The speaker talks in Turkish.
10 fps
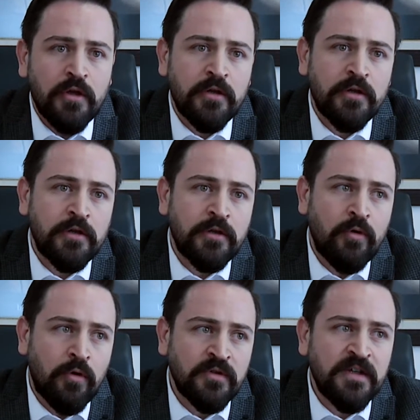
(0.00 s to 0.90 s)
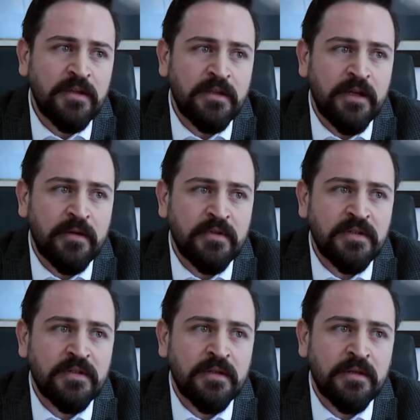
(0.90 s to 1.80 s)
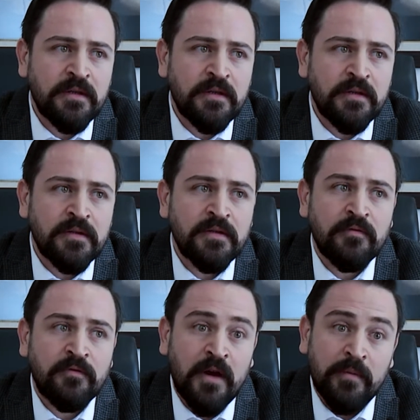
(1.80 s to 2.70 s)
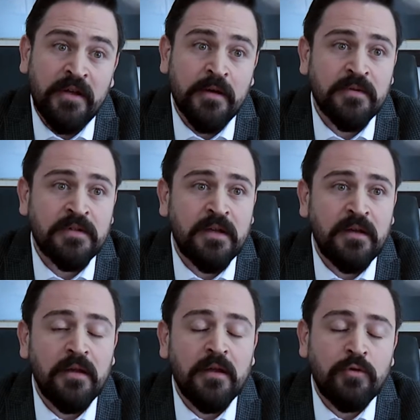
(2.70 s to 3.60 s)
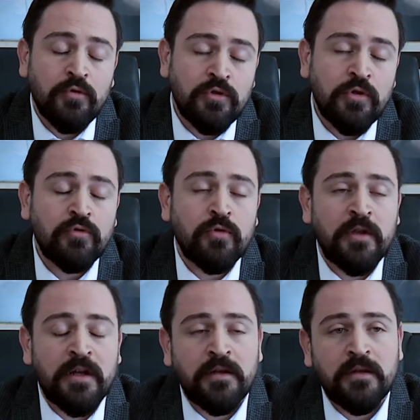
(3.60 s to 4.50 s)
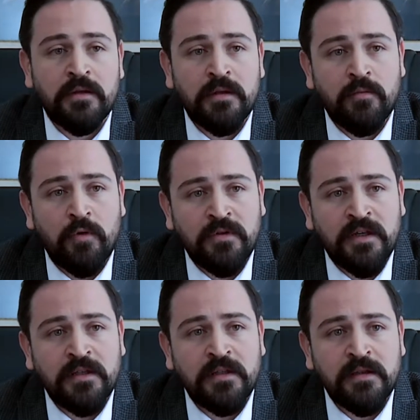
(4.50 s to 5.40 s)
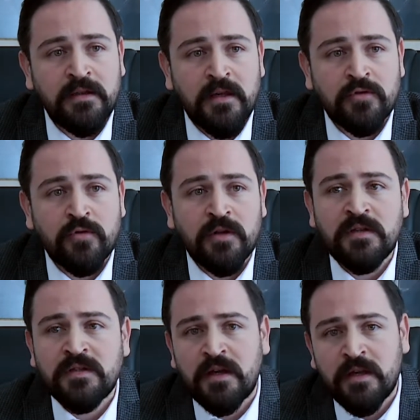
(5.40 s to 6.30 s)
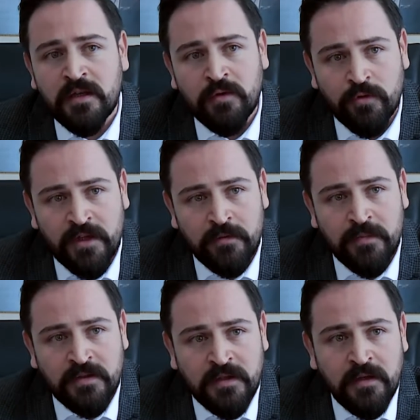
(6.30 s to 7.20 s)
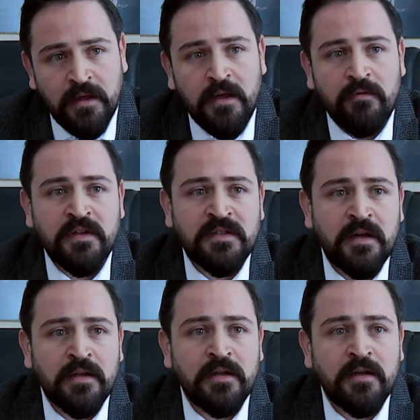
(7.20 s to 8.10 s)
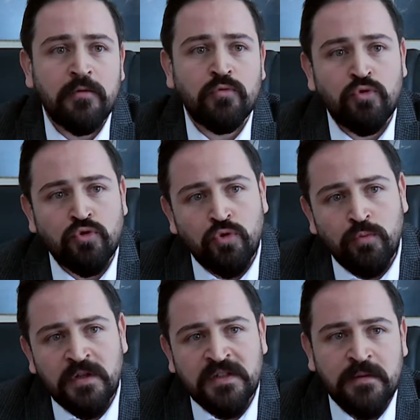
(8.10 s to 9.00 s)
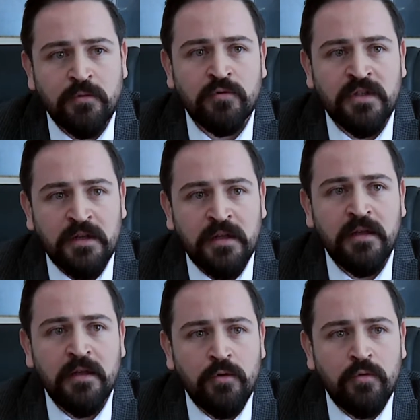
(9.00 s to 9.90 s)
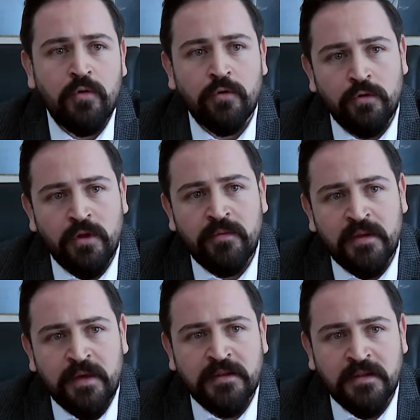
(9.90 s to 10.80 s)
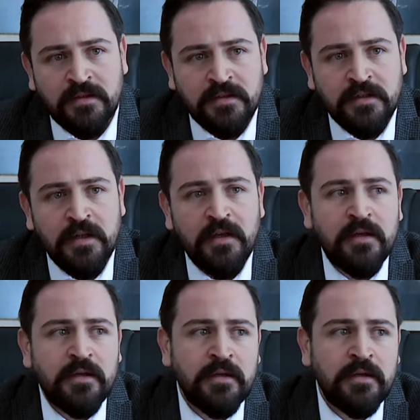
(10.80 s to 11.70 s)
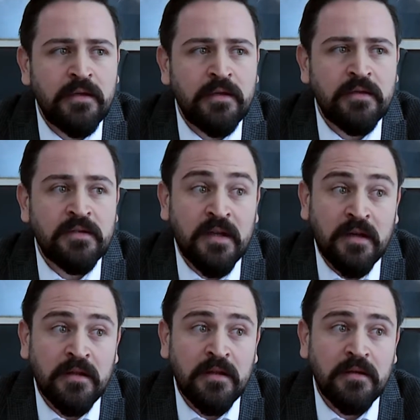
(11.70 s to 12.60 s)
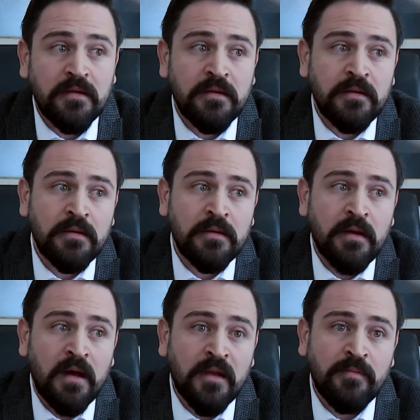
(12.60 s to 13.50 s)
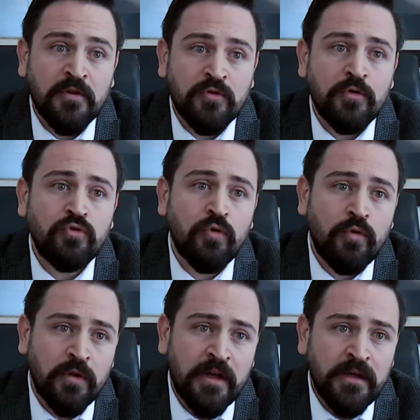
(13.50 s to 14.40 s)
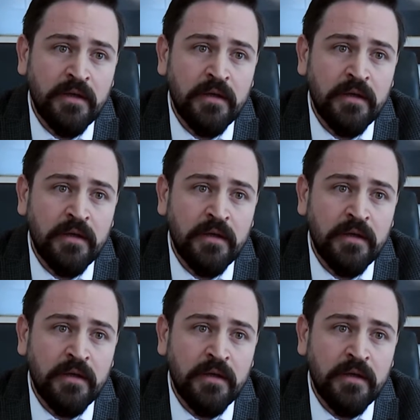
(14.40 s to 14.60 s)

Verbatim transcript: E, konteynerlarımız e, fabrikamızda %100 olarak e, monte edildikten sonra sahaya gönderilmekte ve sahada düzgün bir zemin üzerine koyulabilmektedir. E, sahada e, adaptasyonu çok kolay.